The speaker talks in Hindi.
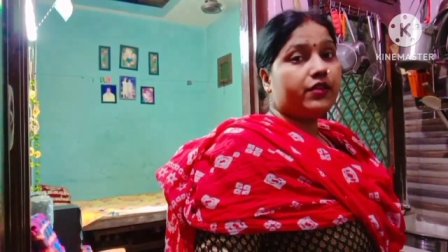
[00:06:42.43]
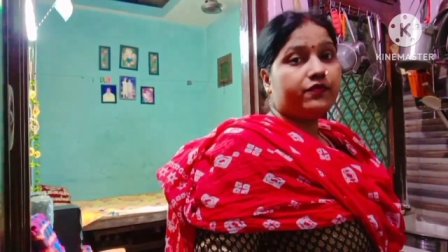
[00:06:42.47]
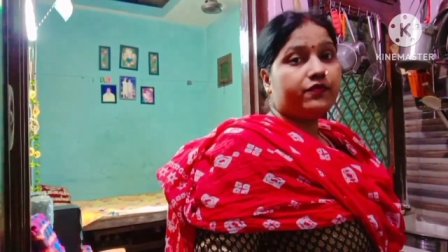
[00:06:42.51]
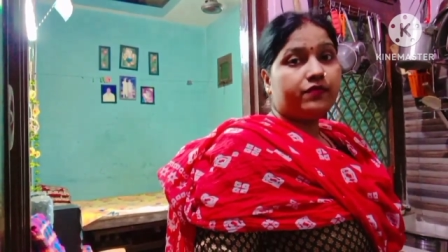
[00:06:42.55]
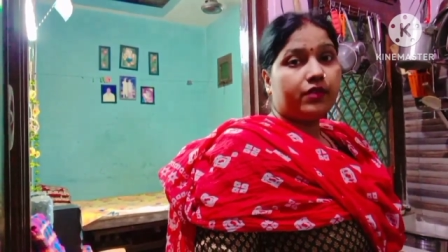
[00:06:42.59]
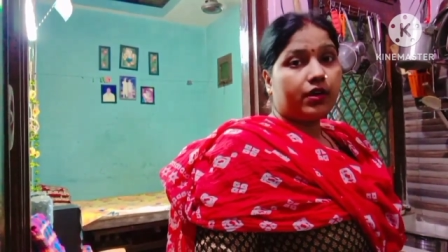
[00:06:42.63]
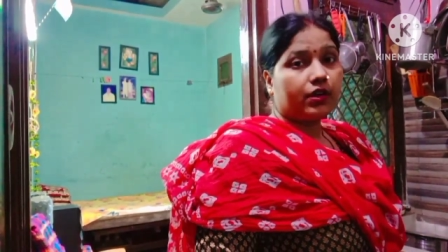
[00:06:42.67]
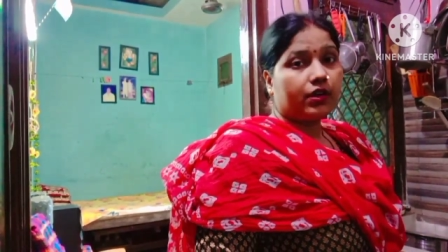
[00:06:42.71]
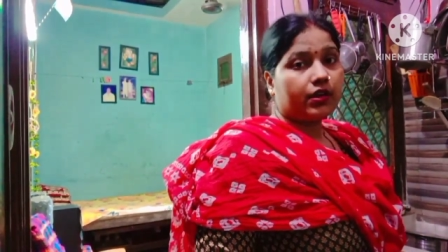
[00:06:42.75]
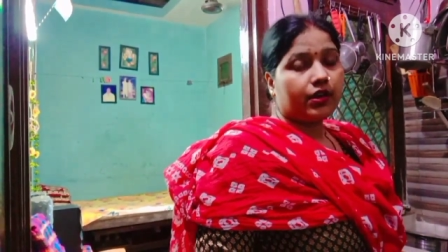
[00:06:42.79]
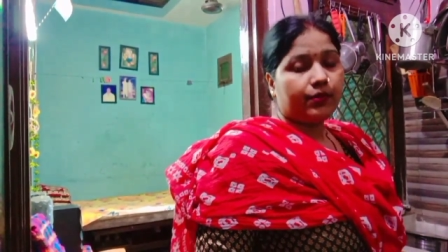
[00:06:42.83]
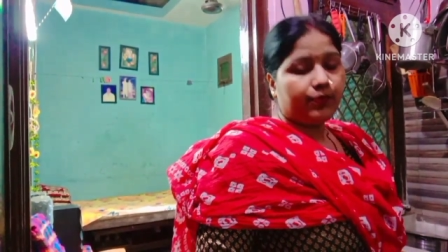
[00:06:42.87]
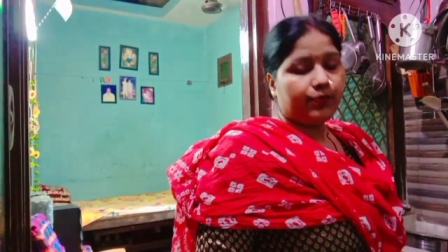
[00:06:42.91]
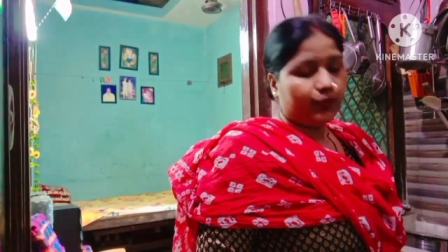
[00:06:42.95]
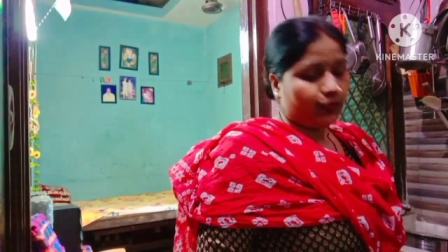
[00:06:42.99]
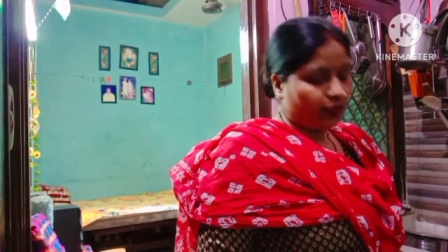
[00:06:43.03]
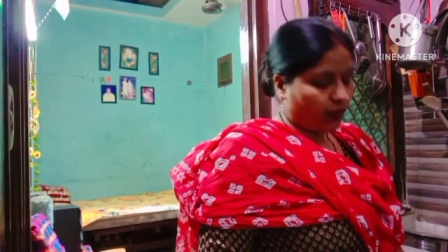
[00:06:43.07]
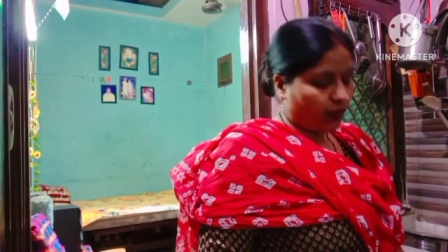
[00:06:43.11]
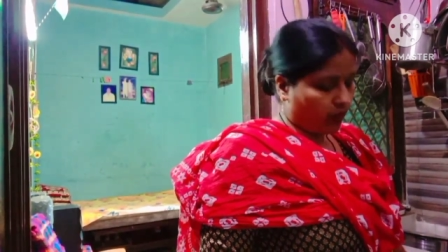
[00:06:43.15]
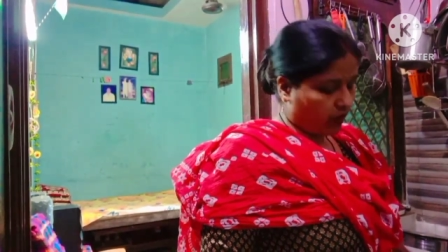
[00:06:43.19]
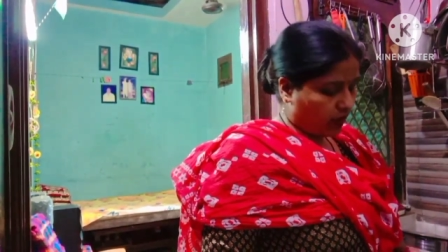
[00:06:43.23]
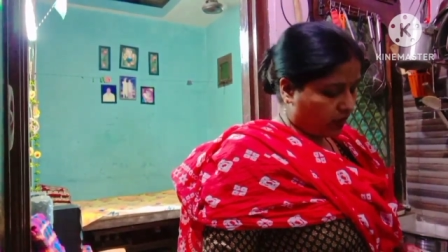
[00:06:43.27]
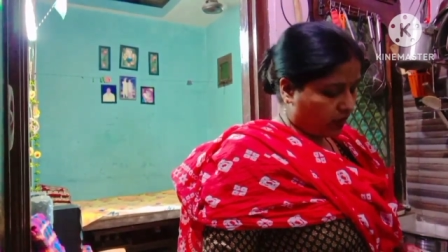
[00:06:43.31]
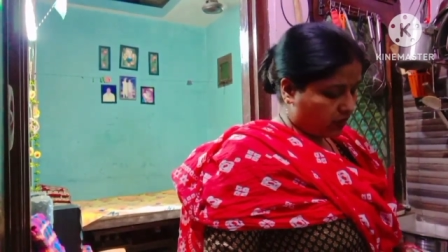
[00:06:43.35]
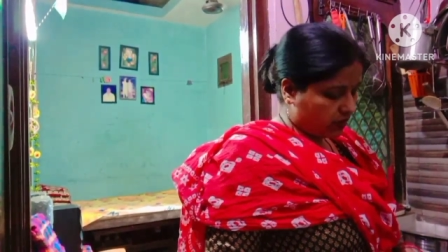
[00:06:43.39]
आज वाकई में
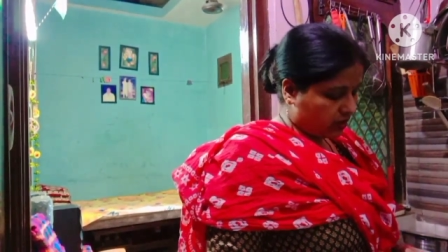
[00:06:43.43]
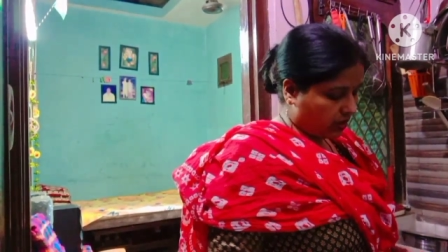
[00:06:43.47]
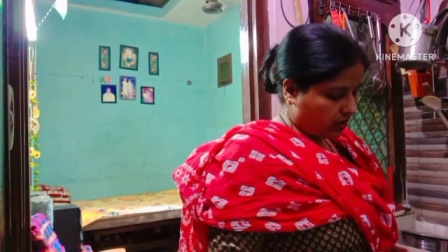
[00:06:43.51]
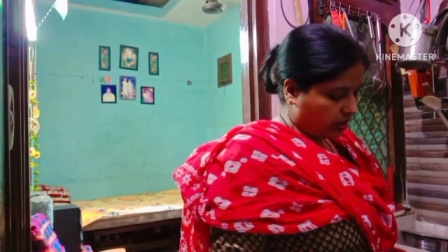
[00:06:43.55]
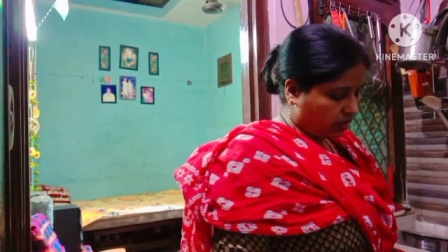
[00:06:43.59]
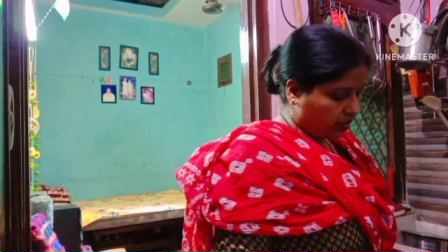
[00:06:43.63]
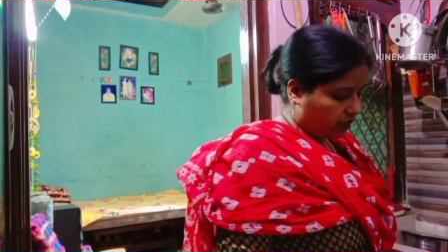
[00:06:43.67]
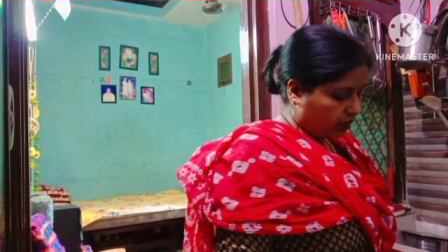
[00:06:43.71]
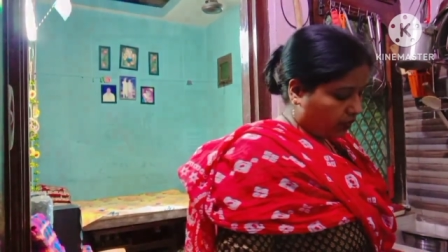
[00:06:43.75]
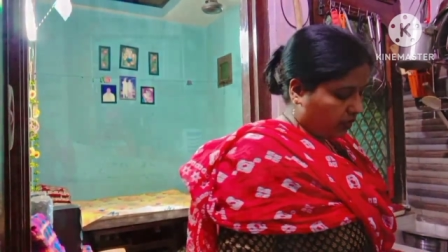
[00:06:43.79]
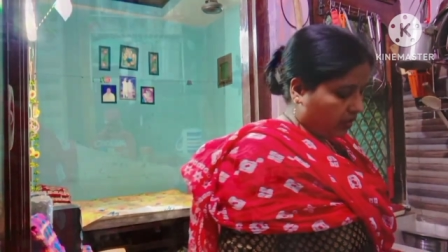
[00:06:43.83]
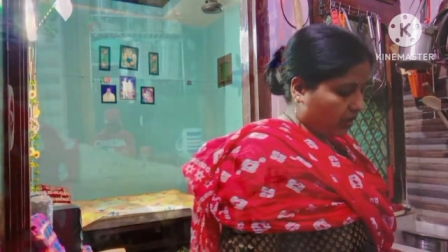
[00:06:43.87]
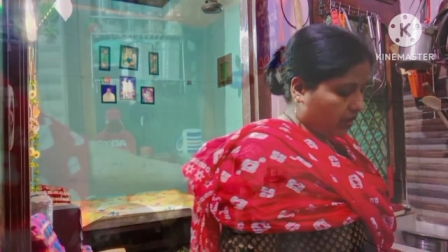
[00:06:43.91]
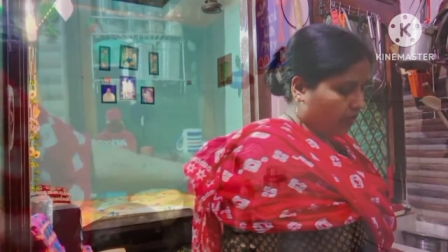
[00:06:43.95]
बहुत ज़्यादा हो